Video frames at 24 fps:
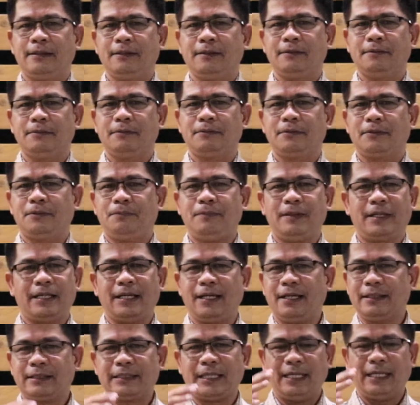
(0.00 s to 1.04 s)
Kumbaga
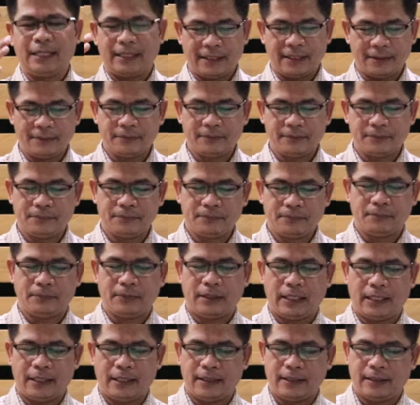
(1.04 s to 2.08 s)
talagang
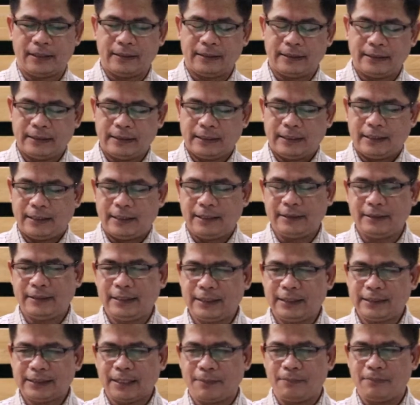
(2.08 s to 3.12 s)
uh, hindi
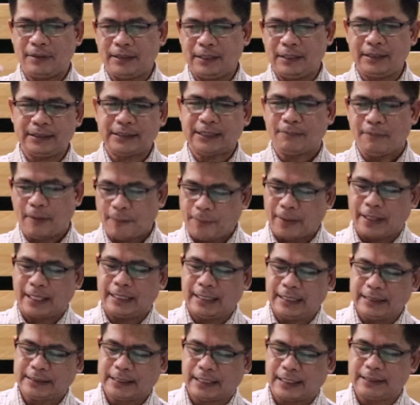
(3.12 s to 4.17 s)
siya hindi siya mapakali
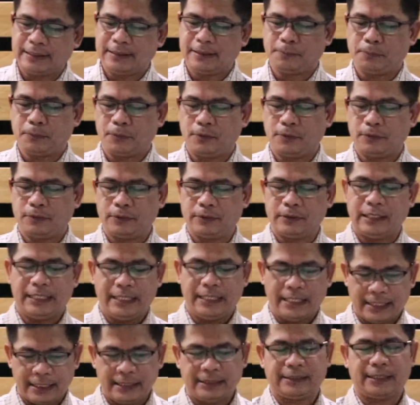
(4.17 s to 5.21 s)
sa kanya pong
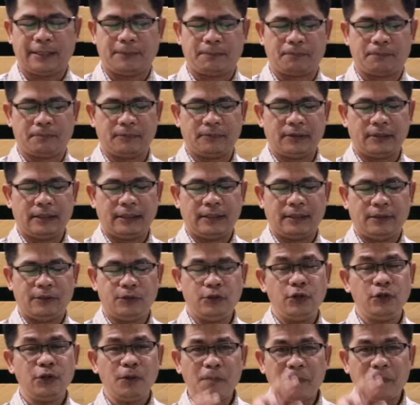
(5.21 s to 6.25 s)
iniisip.
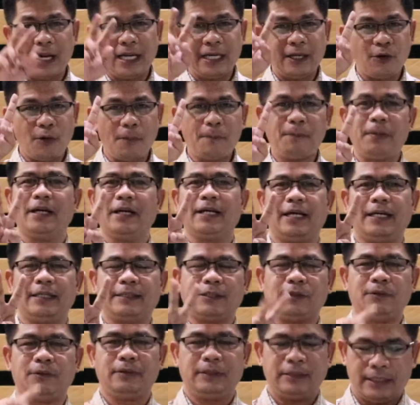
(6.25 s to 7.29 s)
Yun yung pangalawang
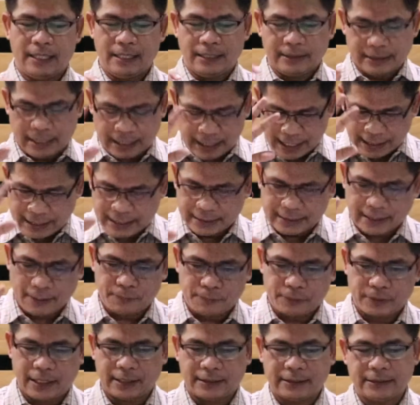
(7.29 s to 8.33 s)
pagkakataon na nakita po
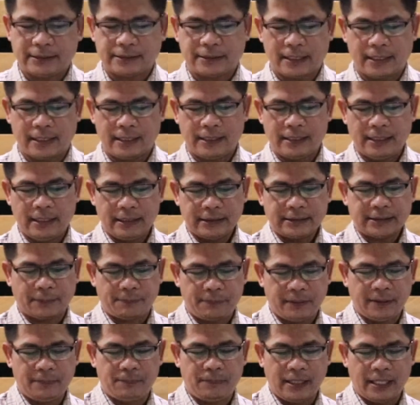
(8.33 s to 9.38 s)
natin sa sa
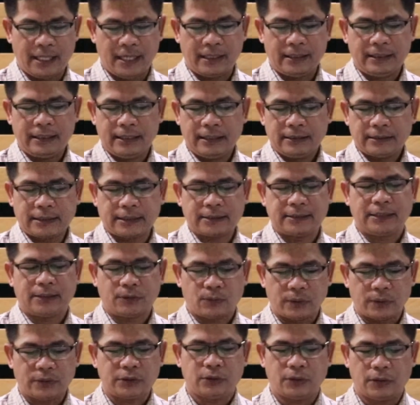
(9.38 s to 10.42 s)
Biblia sa
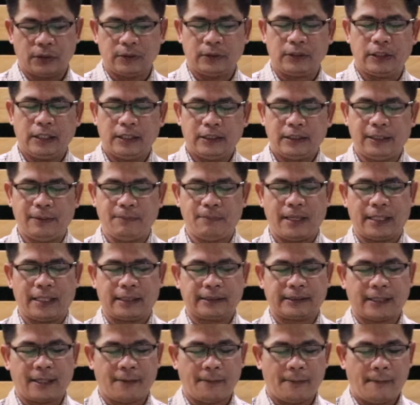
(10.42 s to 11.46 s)
sitwasyon ni
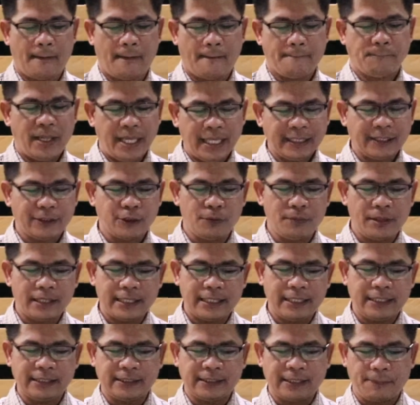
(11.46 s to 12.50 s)
Marta. Pangatlo,
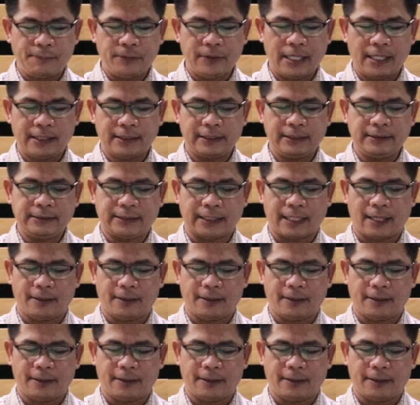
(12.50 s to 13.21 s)
makikita po natin siya